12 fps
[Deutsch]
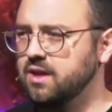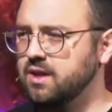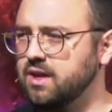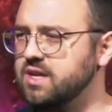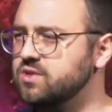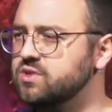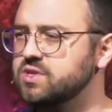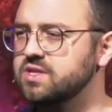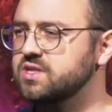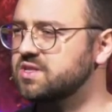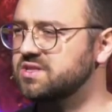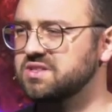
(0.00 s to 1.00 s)
Jesus
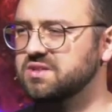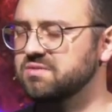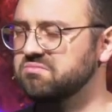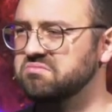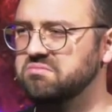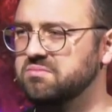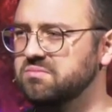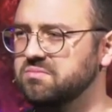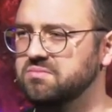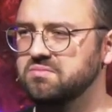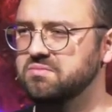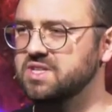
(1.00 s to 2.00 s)
ist
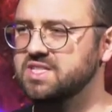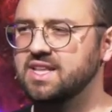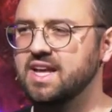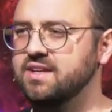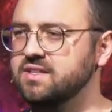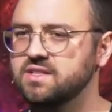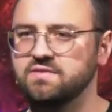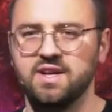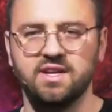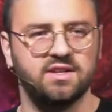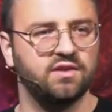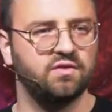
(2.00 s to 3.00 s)
das Leid dieser
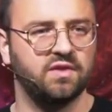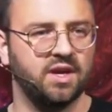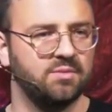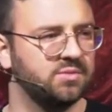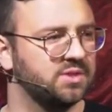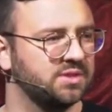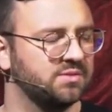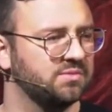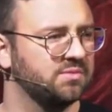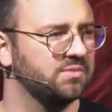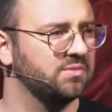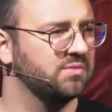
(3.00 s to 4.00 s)
Welt nicht fremd.
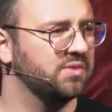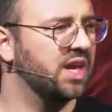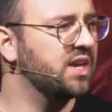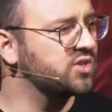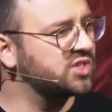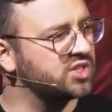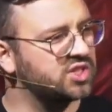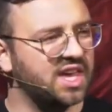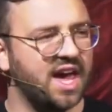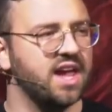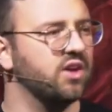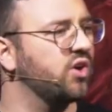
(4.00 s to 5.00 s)
Jesus ist
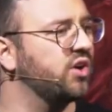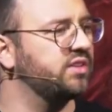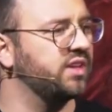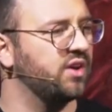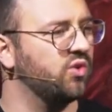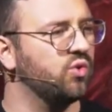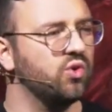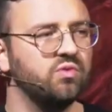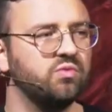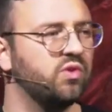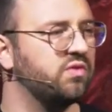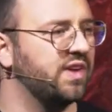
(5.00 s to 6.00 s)
kein Gott, der
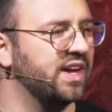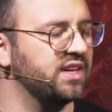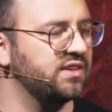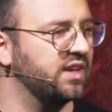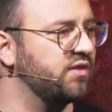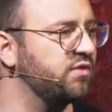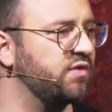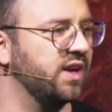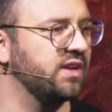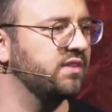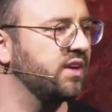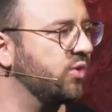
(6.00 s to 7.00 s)
irgendwo weit
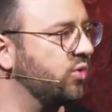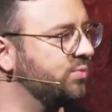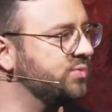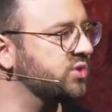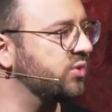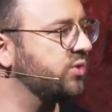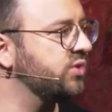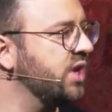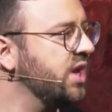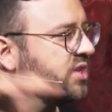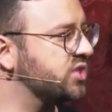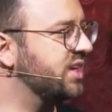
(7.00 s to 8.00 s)
entfernt herumthront,
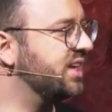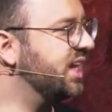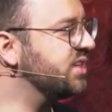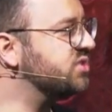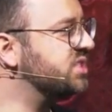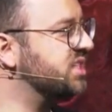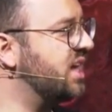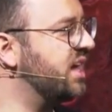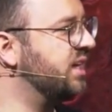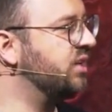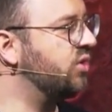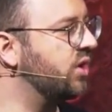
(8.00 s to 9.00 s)
sondern Jesus ist
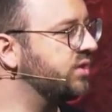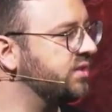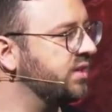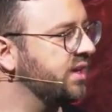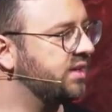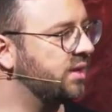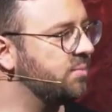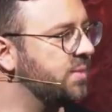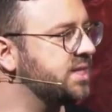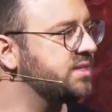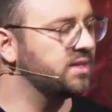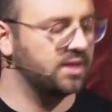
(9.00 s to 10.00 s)
ein Gott, der
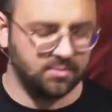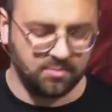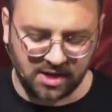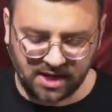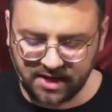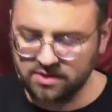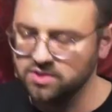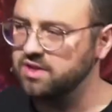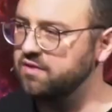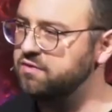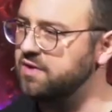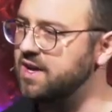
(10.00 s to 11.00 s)
mitten im Leid zu
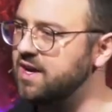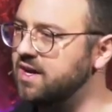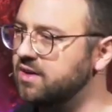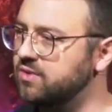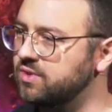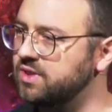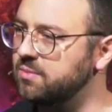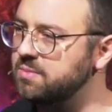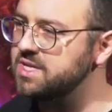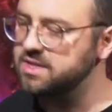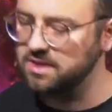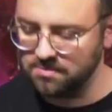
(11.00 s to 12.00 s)
erfahren und der
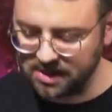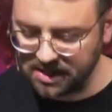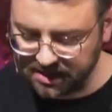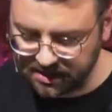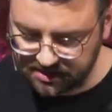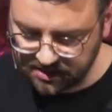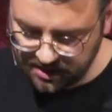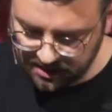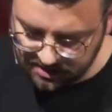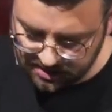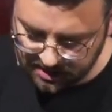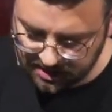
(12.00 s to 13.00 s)
mitten im Leid
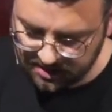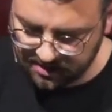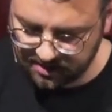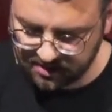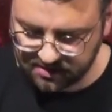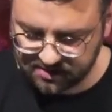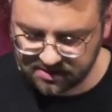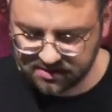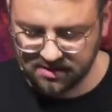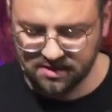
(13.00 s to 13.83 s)
da ist.